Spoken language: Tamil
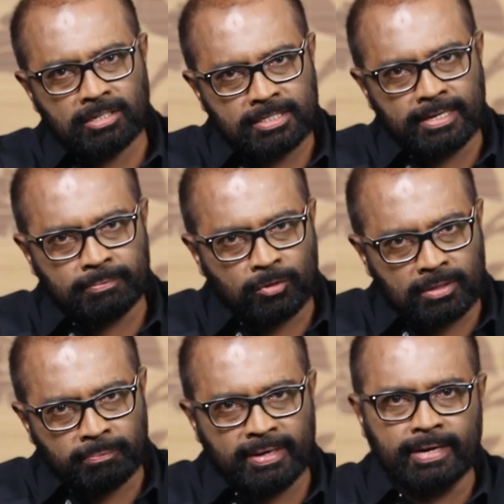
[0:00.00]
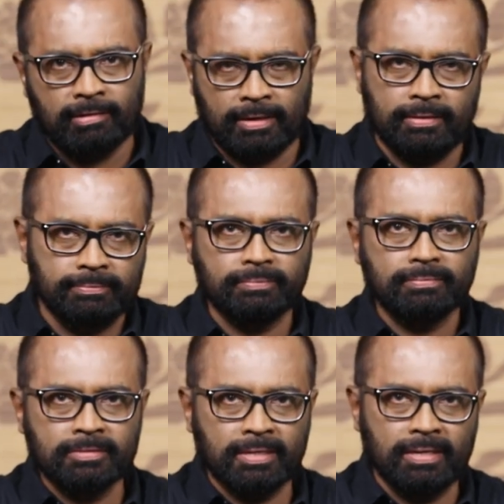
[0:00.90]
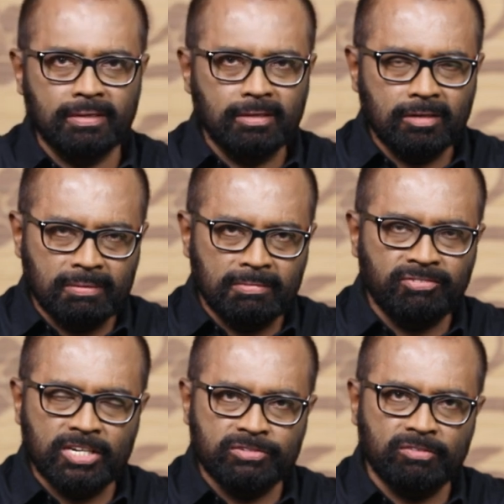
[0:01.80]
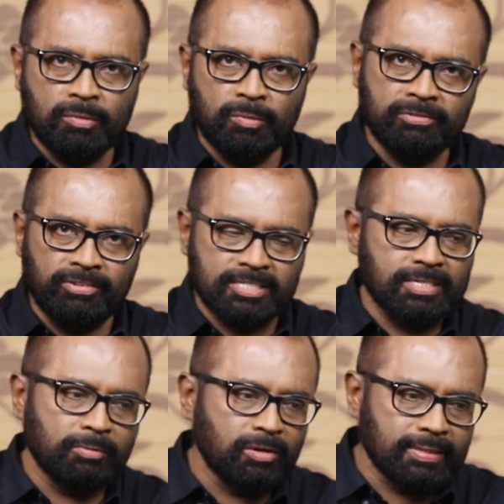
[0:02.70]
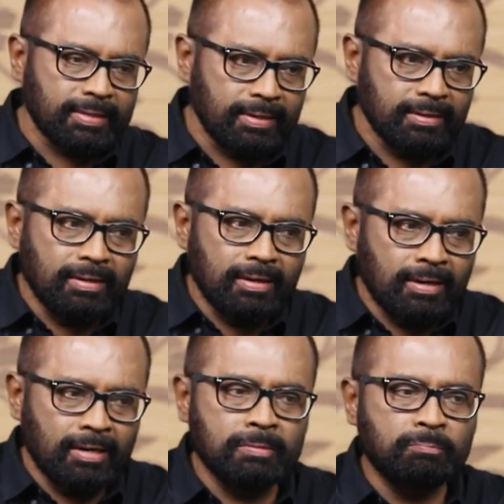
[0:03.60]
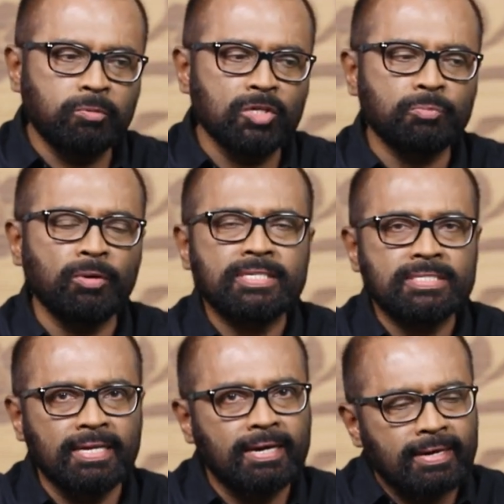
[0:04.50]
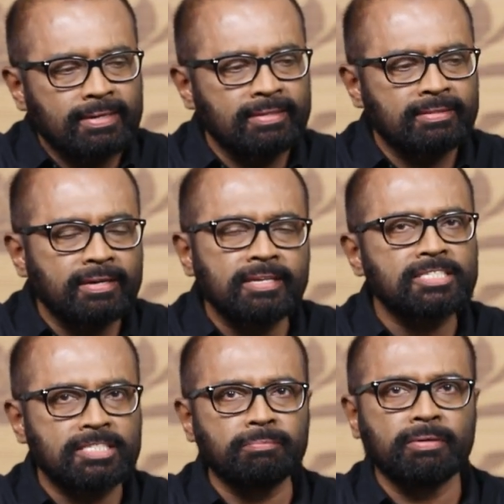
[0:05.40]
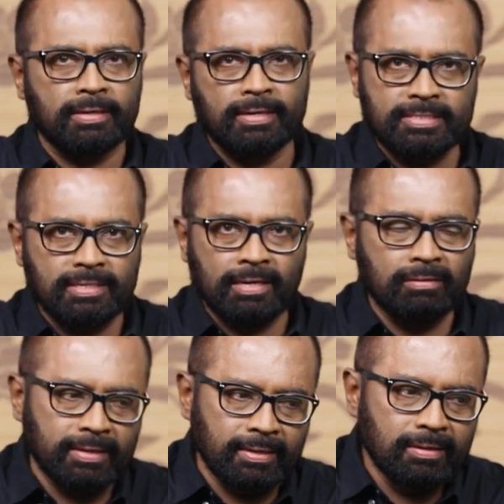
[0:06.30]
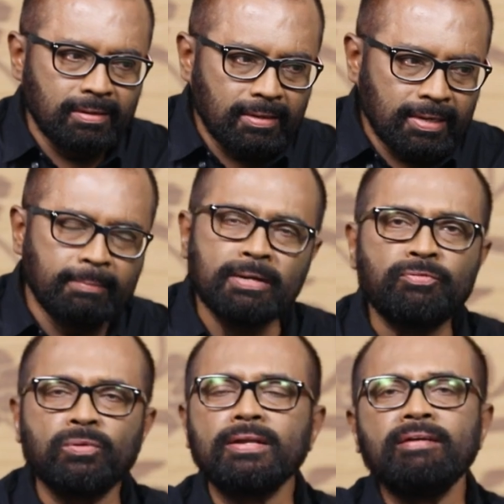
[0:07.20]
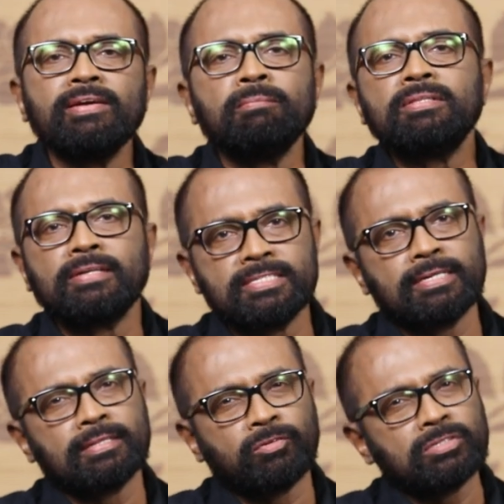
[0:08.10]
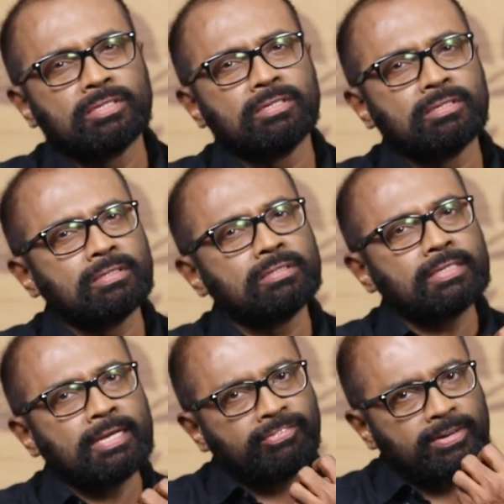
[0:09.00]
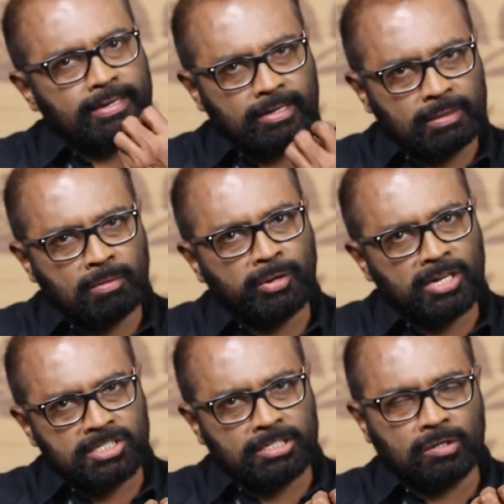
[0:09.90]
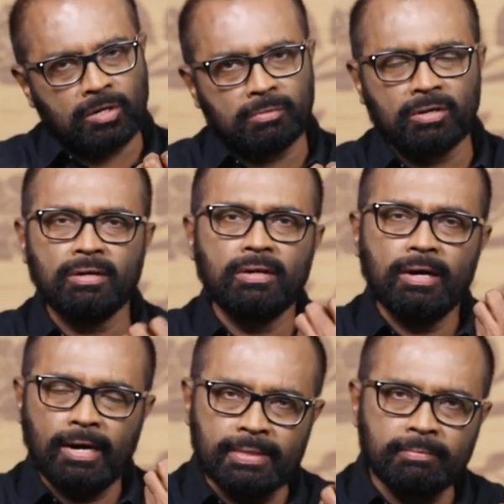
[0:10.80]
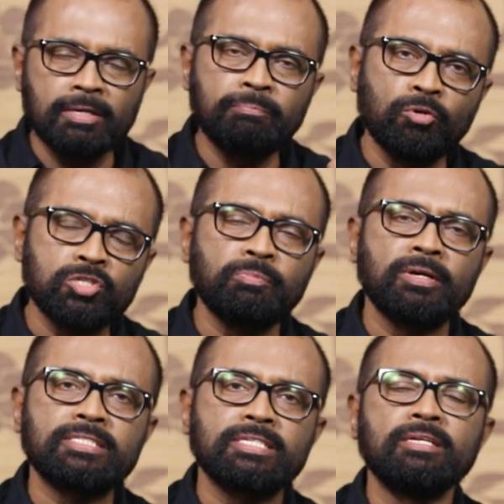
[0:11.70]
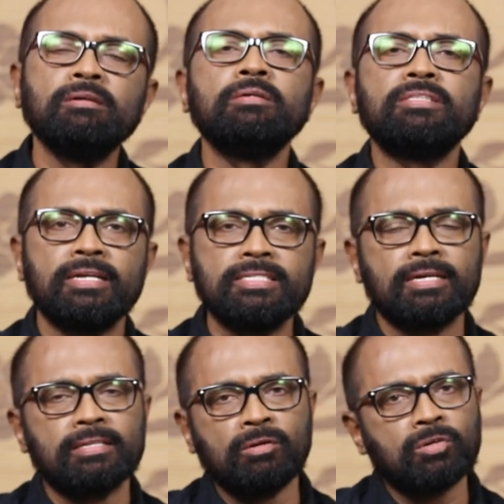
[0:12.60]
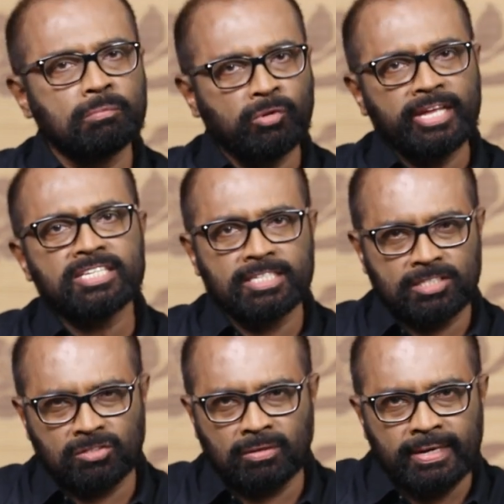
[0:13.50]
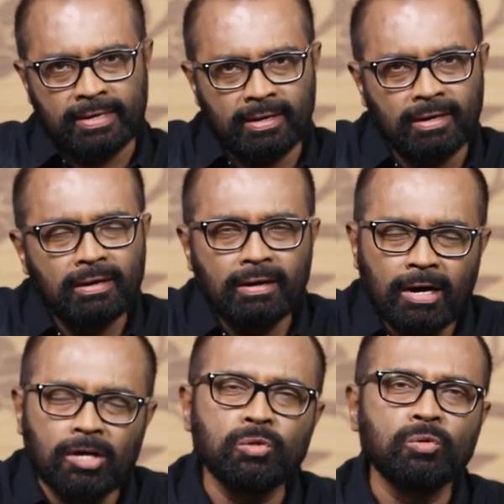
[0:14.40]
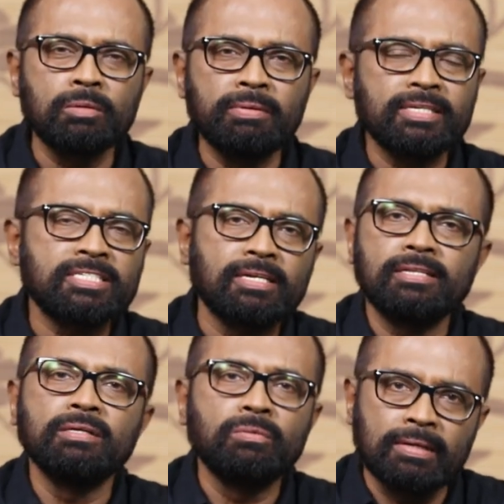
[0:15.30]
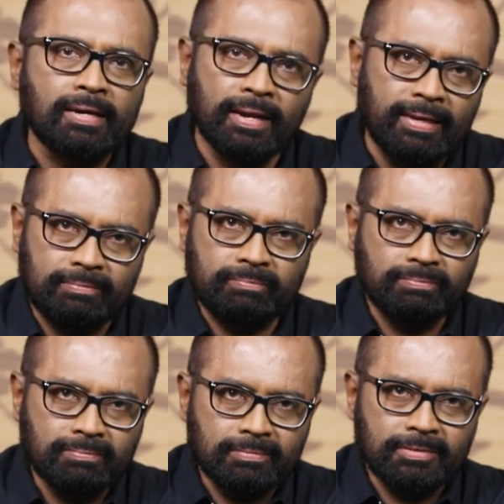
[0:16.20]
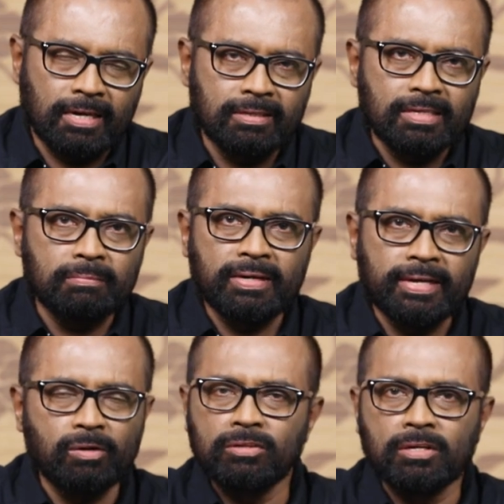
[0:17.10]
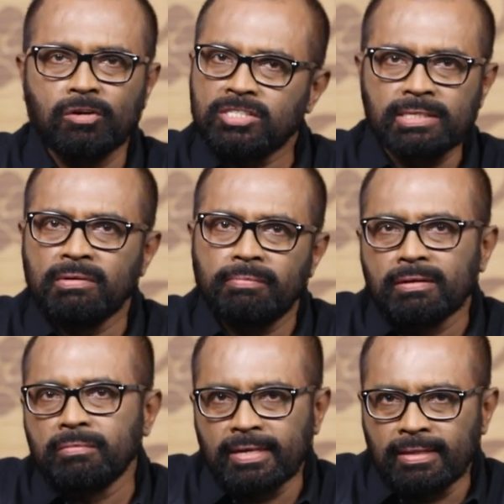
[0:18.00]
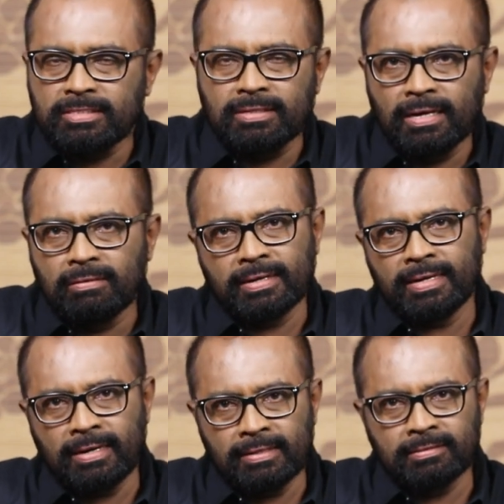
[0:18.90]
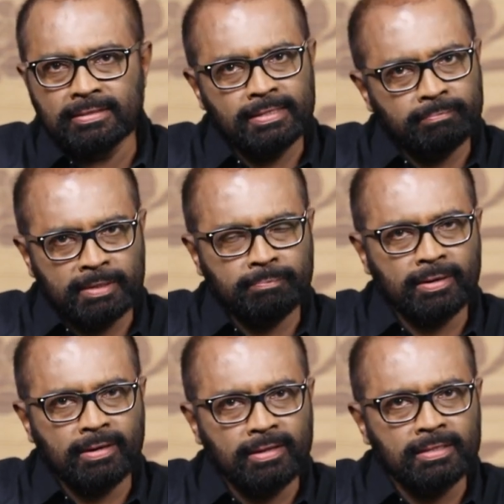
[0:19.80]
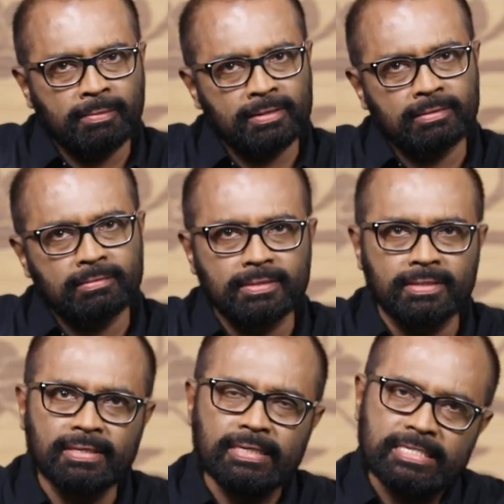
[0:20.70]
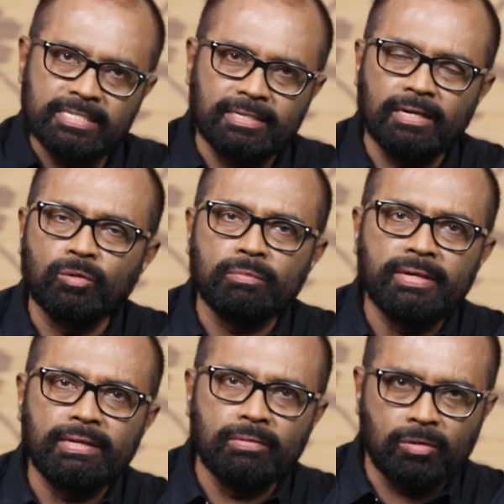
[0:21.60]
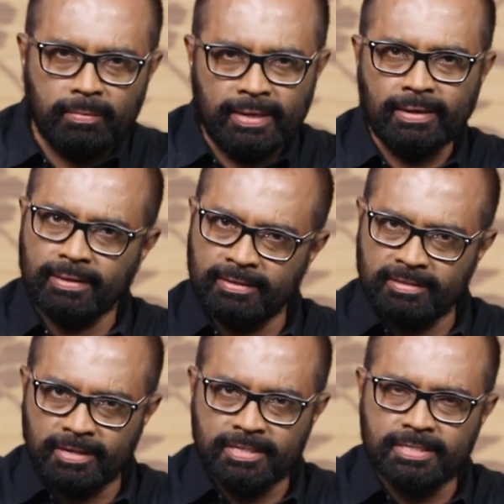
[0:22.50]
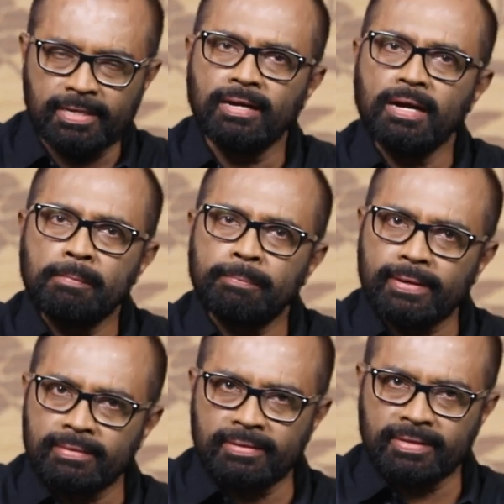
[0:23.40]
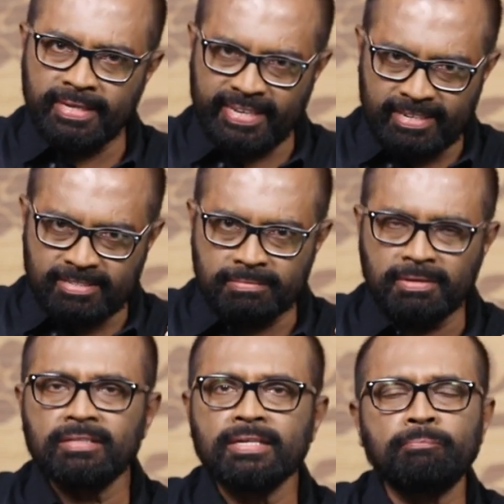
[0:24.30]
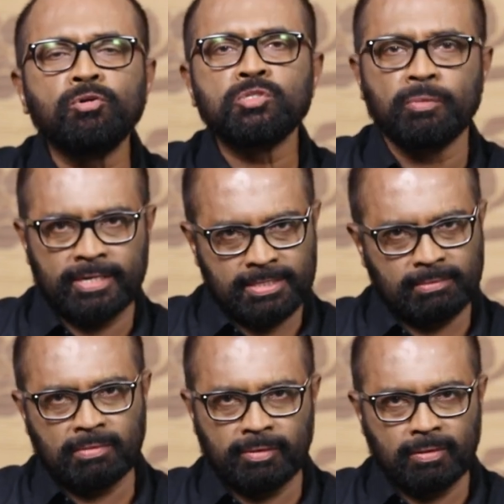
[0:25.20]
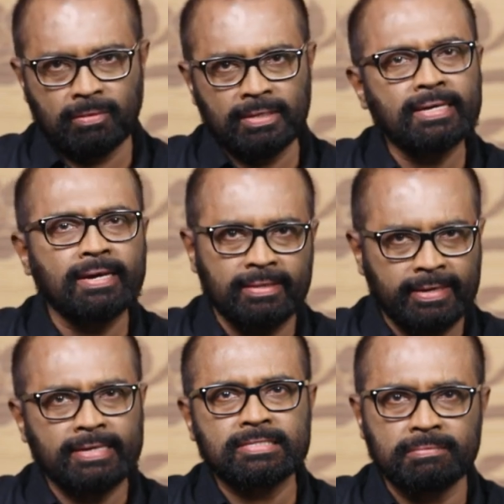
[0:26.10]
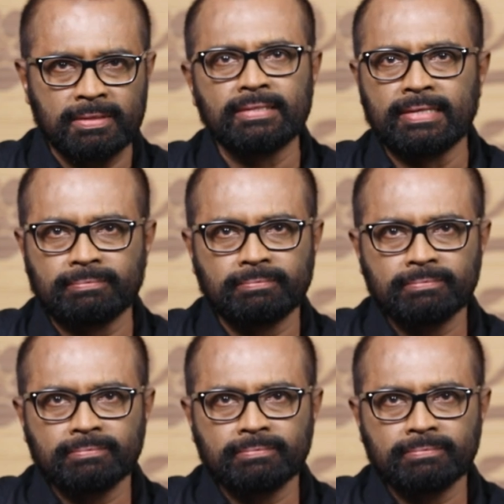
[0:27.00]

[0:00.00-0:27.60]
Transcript: ரிவர்ஸ் கியர் போட்டு பின்னாடி வாங்க ஓகே ரொம்ப ஃபாஸ்ட் ஃபார்வர்ட் போட்டு ஃபாஸ்ட்டாக போகாதீங்க அண்ட் போஸ்ட் ப்ரொடக்ஷனாக கரெக்டாக தெரிஞ்சுட்டு பண்ணுங்க ஆக்சுவலாக ஓகே எப்படி ஃபோட்டோகிராஃபி நம்ம தெரிஞ்சுக்கிறதுக்கு கொஞ்சம் எஃபோர்ட் எடுக்கிறோமோ முயற்சி எடுக்கிறோமோ அதே மாதிரி போஸ்ட் ப்ரொடக்ஷனையும் தெரிஞ்சுக்கிறதுக்கு ஒரு முயற்சி எடுத்துக்கோங்க ஏன்னா அதுவும் ஒரு மிகச்சிறந்த ஒரு கலை அது நம்ம ஏனோ தோணான்னு நம்ம பண்ண முடியாது ஆக்சுவலாக ஓகே அது வந்து எப்படி பண்ணால் அந்த படத்துக்கு வந்து சரியான ஒரு மீனிங் வரும் அப்படிங்கிறத தெரிஞ்சு படத்துக்கு ஏற்ற மாதிரி போஸ்ட் ப்ரொடக்ஷன் நம்ம பண்ணணும் அந்த கதைக்கு ஏற்ற மாதிரி